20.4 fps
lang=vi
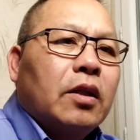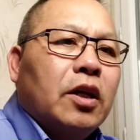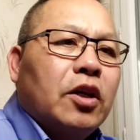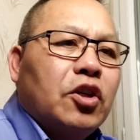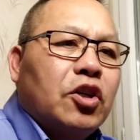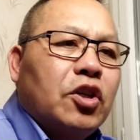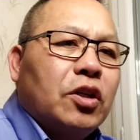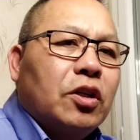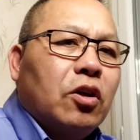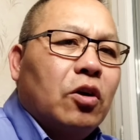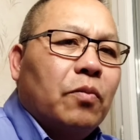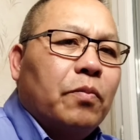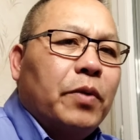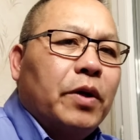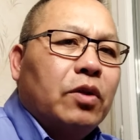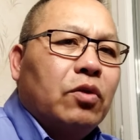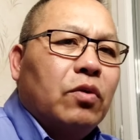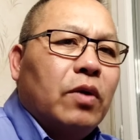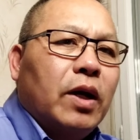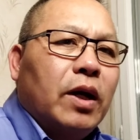để sĩ thọ
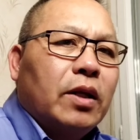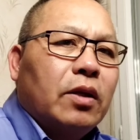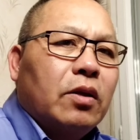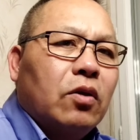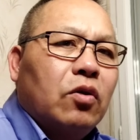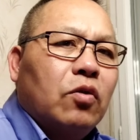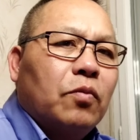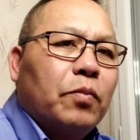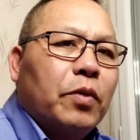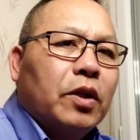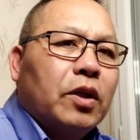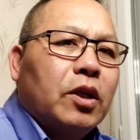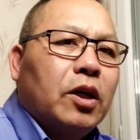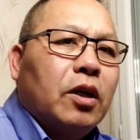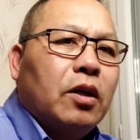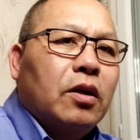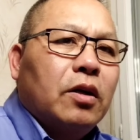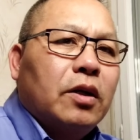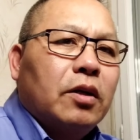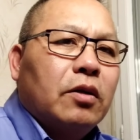bị thua hai cho lụp bỏ
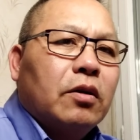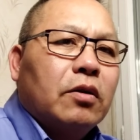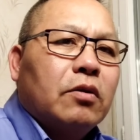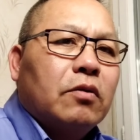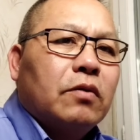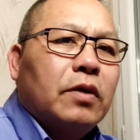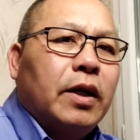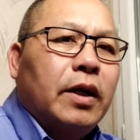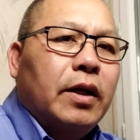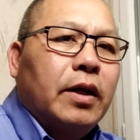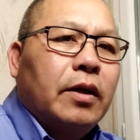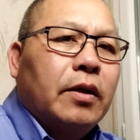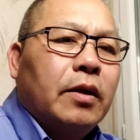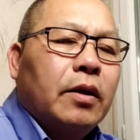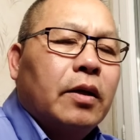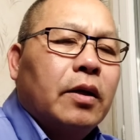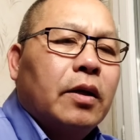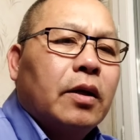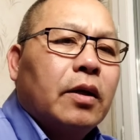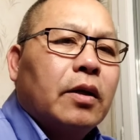thơ liền ở trong nè
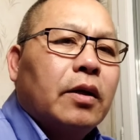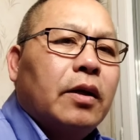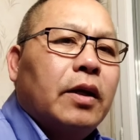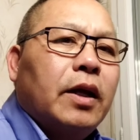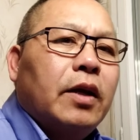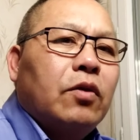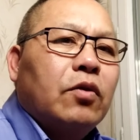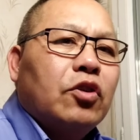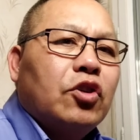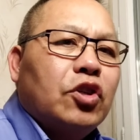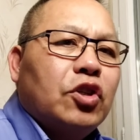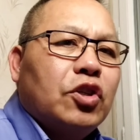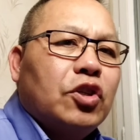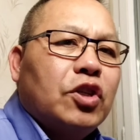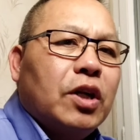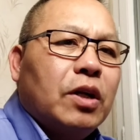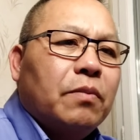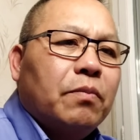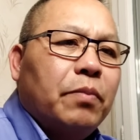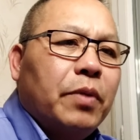nè có chính
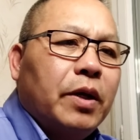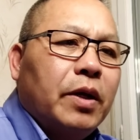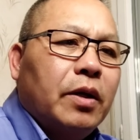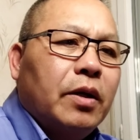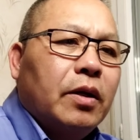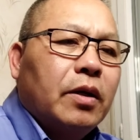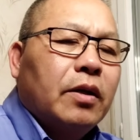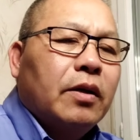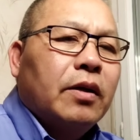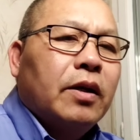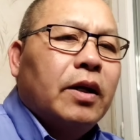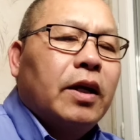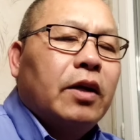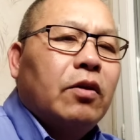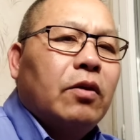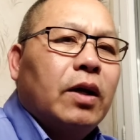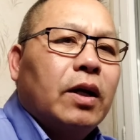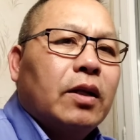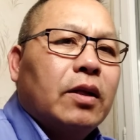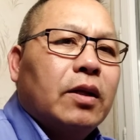sang bị nè
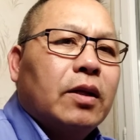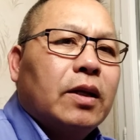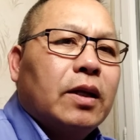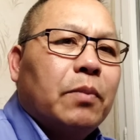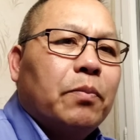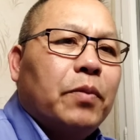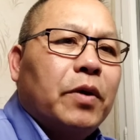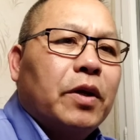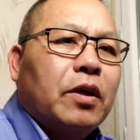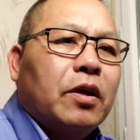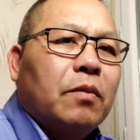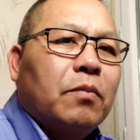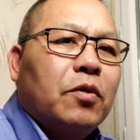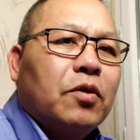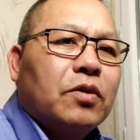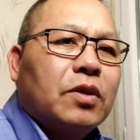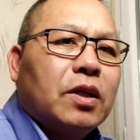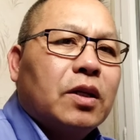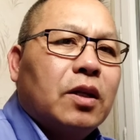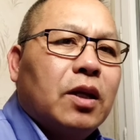có hai tiền cho bị cho
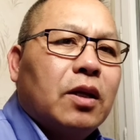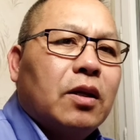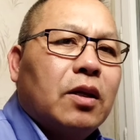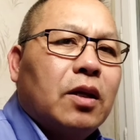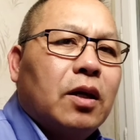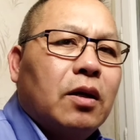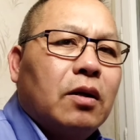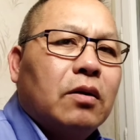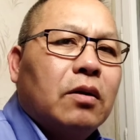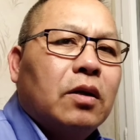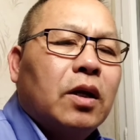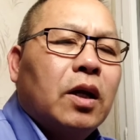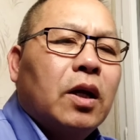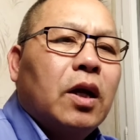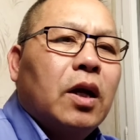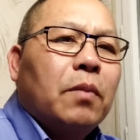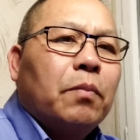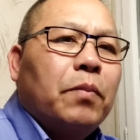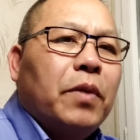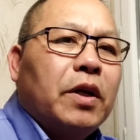mông sẽ để chờ
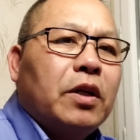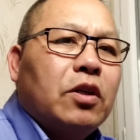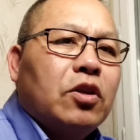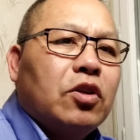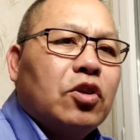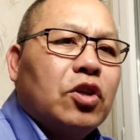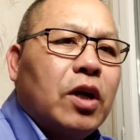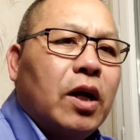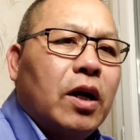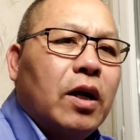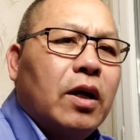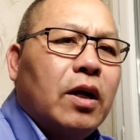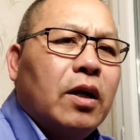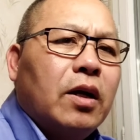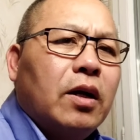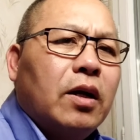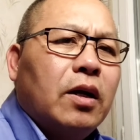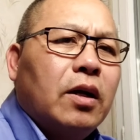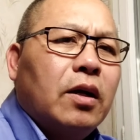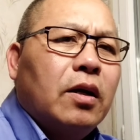bị nhân
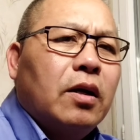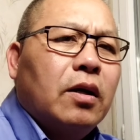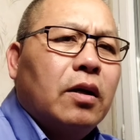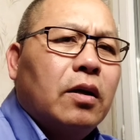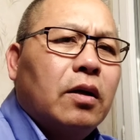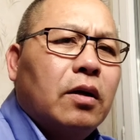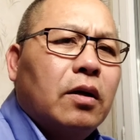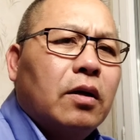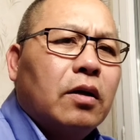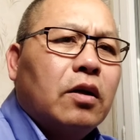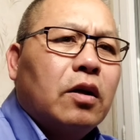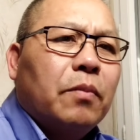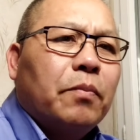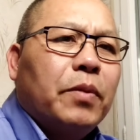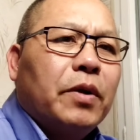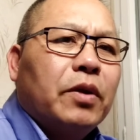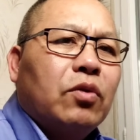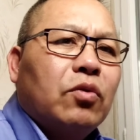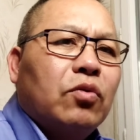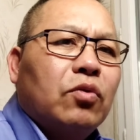chờ cả
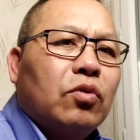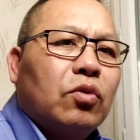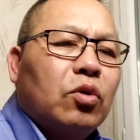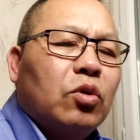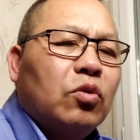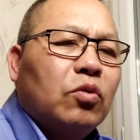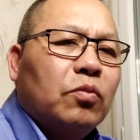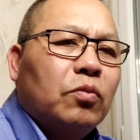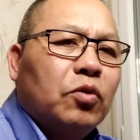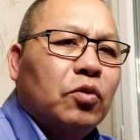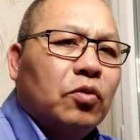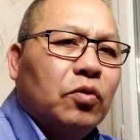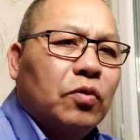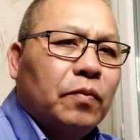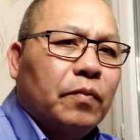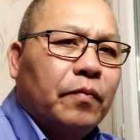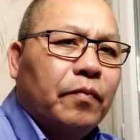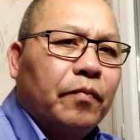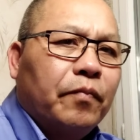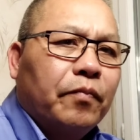bị tụ yêu thu mù
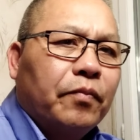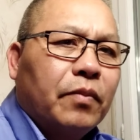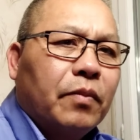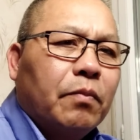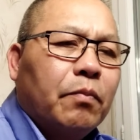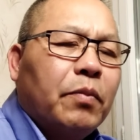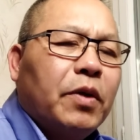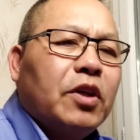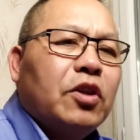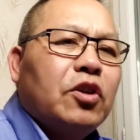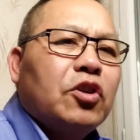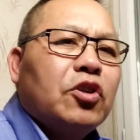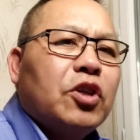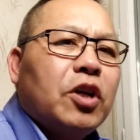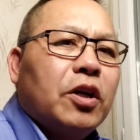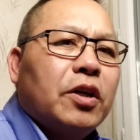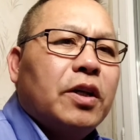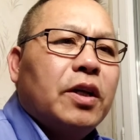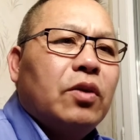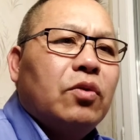bị nhân
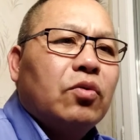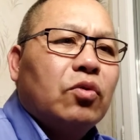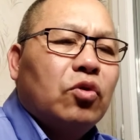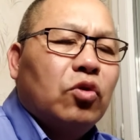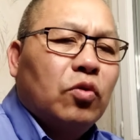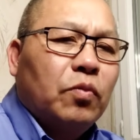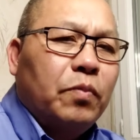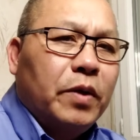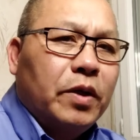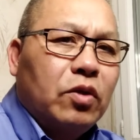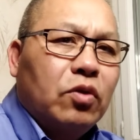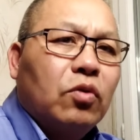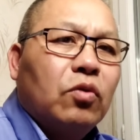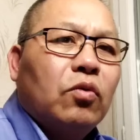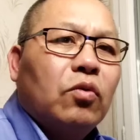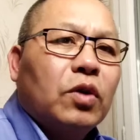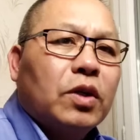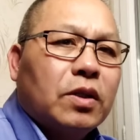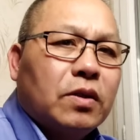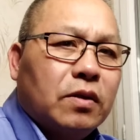chờ nhẹ yêu thu bị tụ
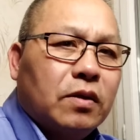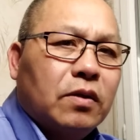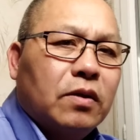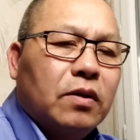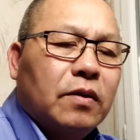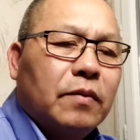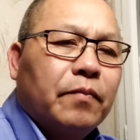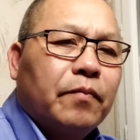uổng sư